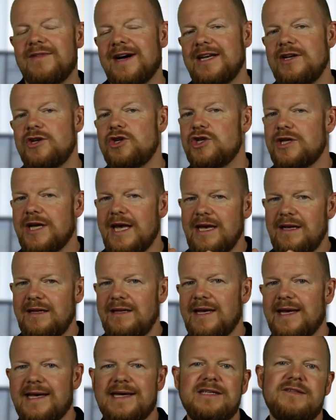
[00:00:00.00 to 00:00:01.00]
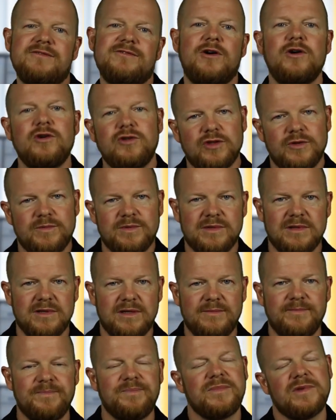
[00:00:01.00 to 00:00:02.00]
wann steigt der
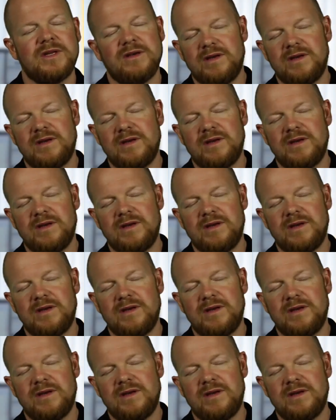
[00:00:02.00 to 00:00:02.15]
SVXY?